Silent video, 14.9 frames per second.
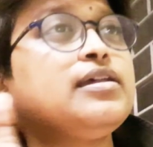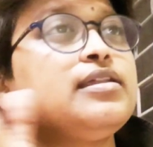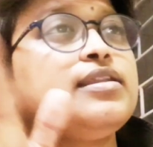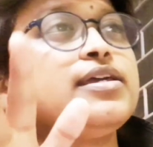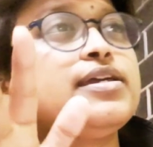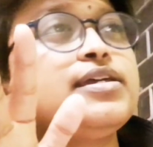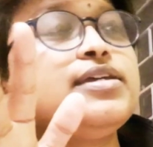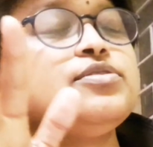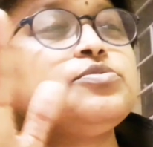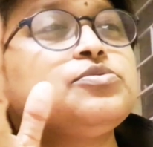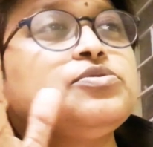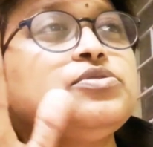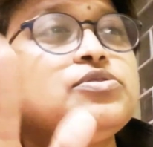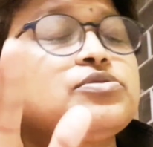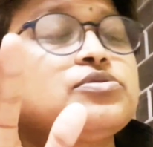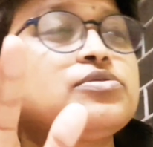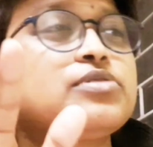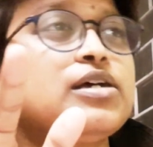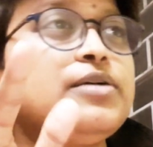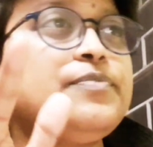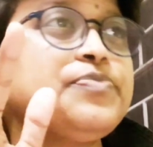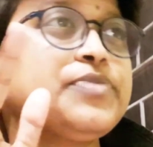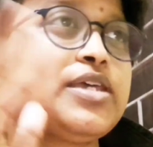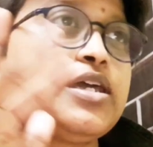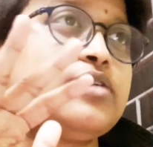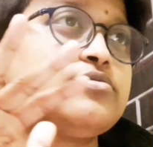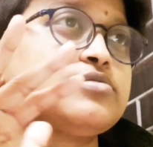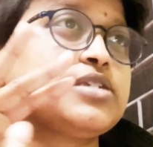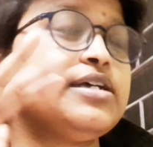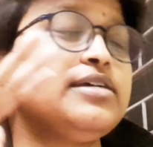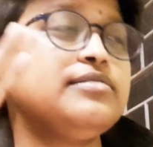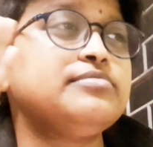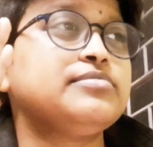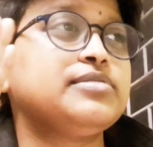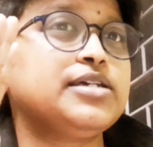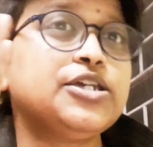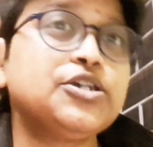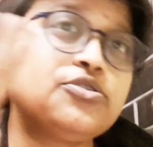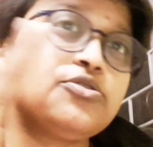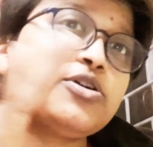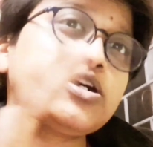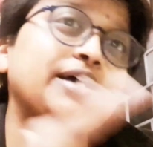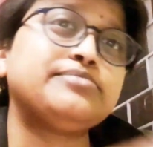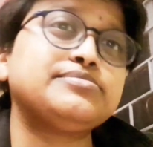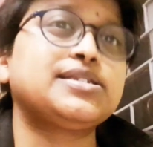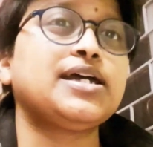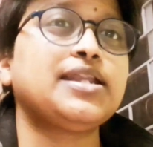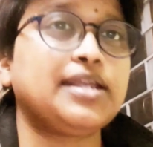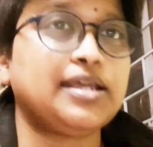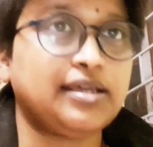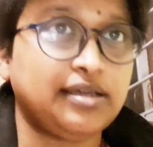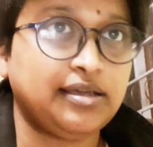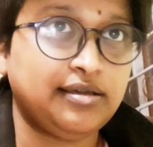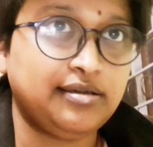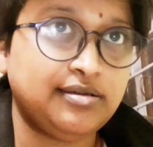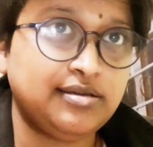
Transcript: लेकिन उन लोगों का क्या होता है ईगो कमता नहीं है